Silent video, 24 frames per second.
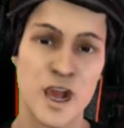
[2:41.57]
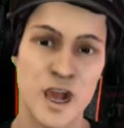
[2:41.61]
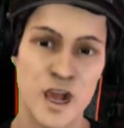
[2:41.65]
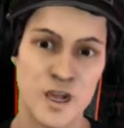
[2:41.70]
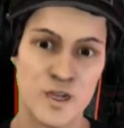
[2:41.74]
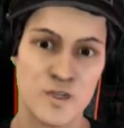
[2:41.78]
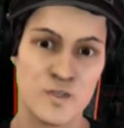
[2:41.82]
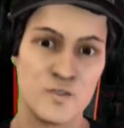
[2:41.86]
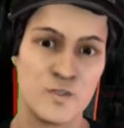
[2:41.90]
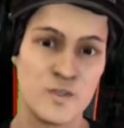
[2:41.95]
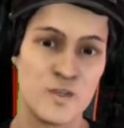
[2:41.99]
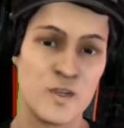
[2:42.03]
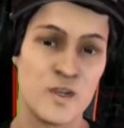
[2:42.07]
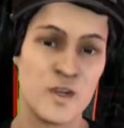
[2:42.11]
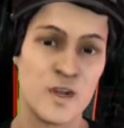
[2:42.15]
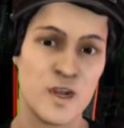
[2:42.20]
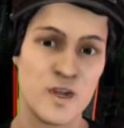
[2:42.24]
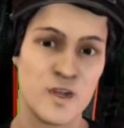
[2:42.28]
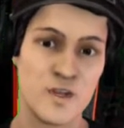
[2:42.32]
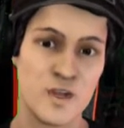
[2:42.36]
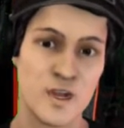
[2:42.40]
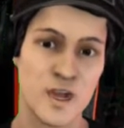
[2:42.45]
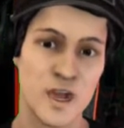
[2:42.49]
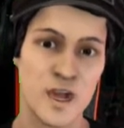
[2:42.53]
Nanti
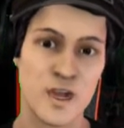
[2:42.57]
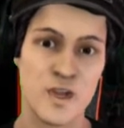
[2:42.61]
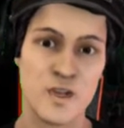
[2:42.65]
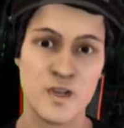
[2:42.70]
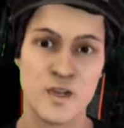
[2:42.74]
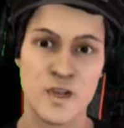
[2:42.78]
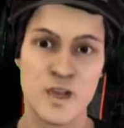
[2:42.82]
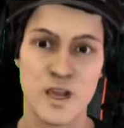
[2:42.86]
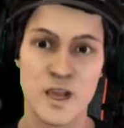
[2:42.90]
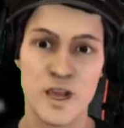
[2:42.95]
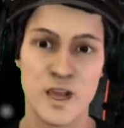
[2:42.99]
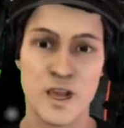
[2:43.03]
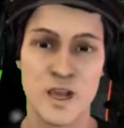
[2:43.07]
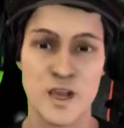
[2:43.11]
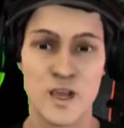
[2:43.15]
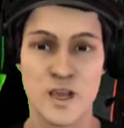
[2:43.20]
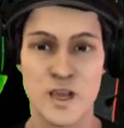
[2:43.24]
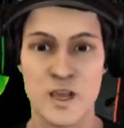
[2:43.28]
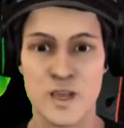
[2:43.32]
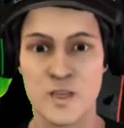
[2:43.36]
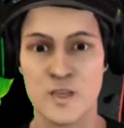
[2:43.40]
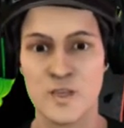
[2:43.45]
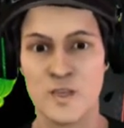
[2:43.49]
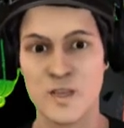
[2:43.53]
passwordnya itu akan
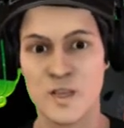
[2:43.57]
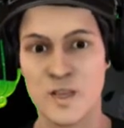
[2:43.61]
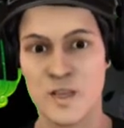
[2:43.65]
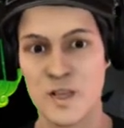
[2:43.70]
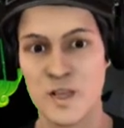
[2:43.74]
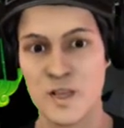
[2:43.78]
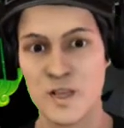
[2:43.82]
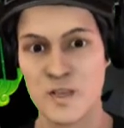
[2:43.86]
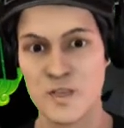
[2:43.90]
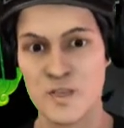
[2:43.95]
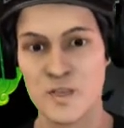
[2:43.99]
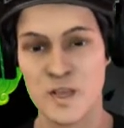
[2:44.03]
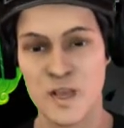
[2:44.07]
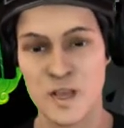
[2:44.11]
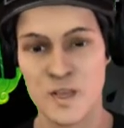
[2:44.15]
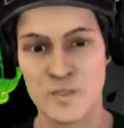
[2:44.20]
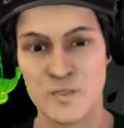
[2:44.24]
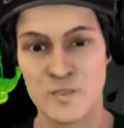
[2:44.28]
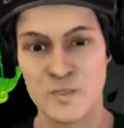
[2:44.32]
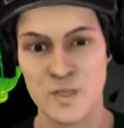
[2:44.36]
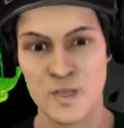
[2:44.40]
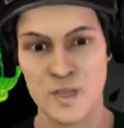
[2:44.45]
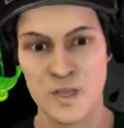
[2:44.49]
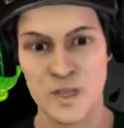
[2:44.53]
muncul dan saya
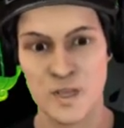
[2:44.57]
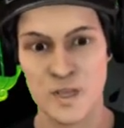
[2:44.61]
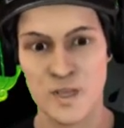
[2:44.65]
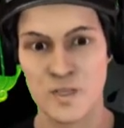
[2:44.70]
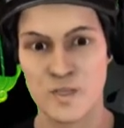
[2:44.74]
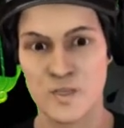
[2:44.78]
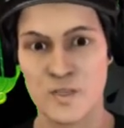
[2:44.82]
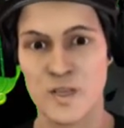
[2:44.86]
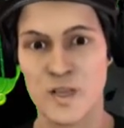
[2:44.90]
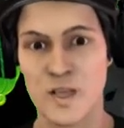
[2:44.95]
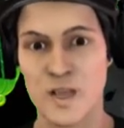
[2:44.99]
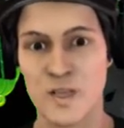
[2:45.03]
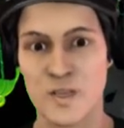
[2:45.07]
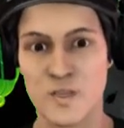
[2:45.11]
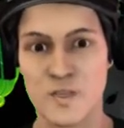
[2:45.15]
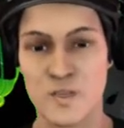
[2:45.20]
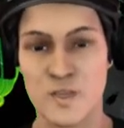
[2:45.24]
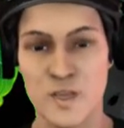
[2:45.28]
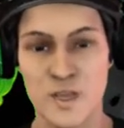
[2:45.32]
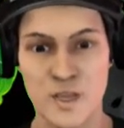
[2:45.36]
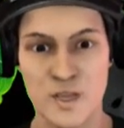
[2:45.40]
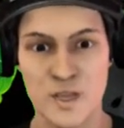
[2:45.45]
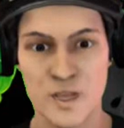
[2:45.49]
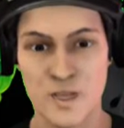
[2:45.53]
akan sebutin.
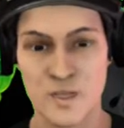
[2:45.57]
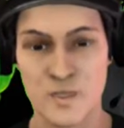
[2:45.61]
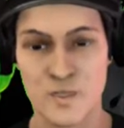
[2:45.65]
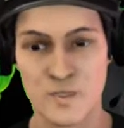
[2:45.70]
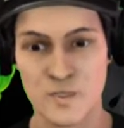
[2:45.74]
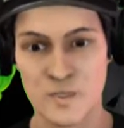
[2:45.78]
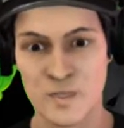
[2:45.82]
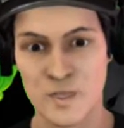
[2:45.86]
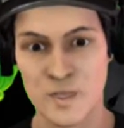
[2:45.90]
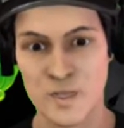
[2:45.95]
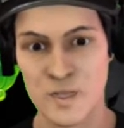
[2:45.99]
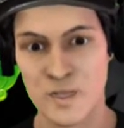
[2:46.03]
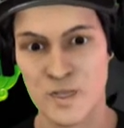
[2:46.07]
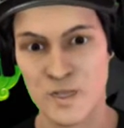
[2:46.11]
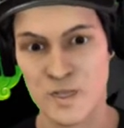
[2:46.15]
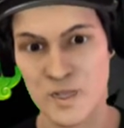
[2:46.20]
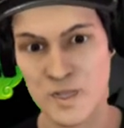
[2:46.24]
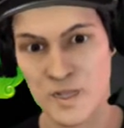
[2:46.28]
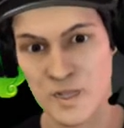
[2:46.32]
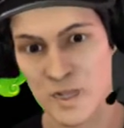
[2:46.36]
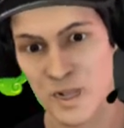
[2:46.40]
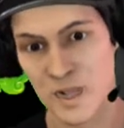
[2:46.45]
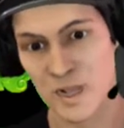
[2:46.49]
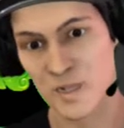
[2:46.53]
Kalaupun teman-teman
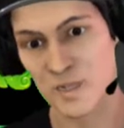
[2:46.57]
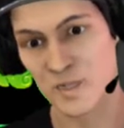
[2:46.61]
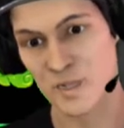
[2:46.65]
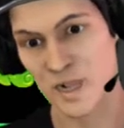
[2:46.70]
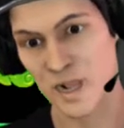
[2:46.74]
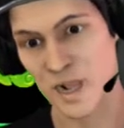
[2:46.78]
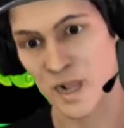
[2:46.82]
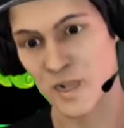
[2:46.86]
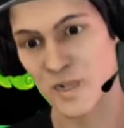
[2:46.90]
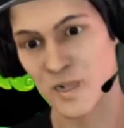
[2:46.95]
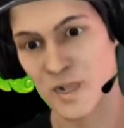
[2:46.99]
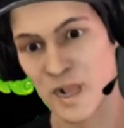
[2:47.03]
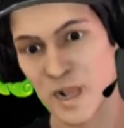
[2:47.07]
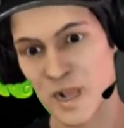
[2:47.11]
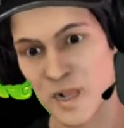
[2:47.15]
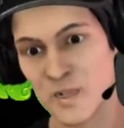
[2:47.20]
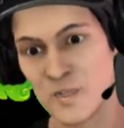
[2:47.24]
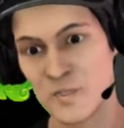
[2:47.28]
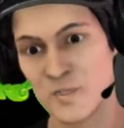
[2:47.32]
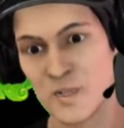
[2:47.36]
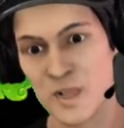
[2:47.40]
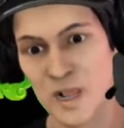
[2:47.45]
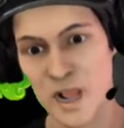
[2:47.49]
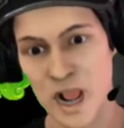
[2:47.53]
tidak
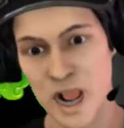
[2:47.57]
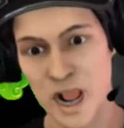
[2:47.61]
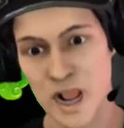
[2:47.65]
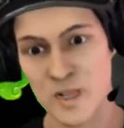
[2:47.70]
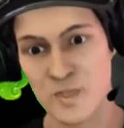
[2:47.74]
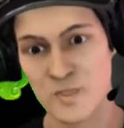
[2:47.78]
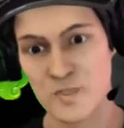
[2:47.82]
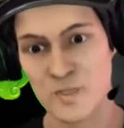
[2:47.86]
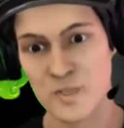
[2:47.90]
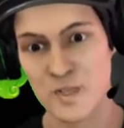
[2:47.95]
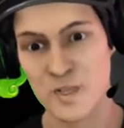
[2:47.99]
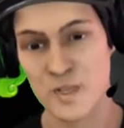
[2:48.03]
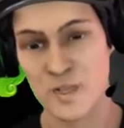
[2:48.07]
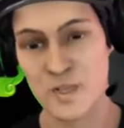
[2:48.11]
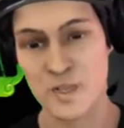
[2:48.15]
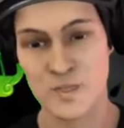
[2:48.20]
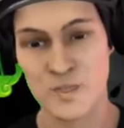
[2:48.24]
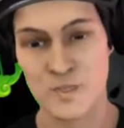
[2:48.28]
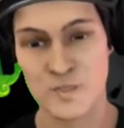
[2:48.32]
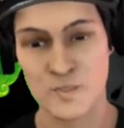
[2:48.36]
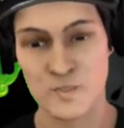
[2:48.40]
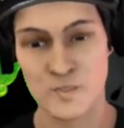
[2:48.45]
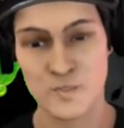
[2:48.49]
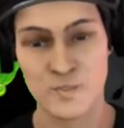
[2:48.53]
matikan volume
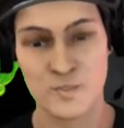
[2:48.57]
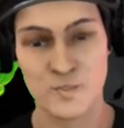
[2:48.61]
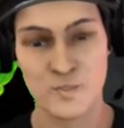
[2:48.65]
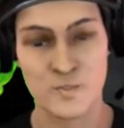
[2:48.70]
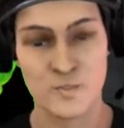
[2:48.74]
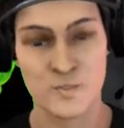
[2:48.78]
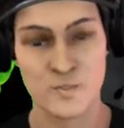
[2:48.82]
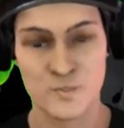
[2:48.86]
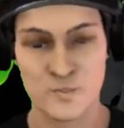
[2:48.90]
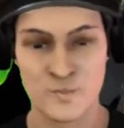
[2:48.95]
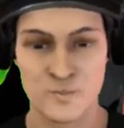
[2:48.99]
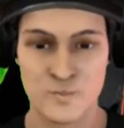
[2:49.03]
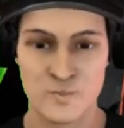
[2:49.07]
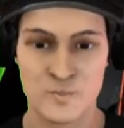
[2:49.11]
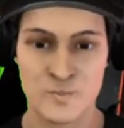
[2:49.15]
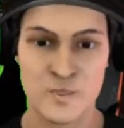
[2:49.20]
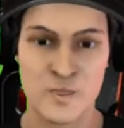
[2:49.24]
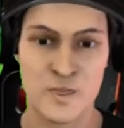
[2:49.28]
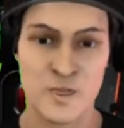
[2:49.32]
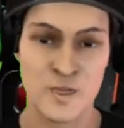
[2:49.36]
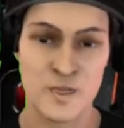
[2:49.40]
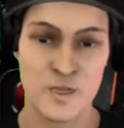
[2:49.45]
atau turunin volume,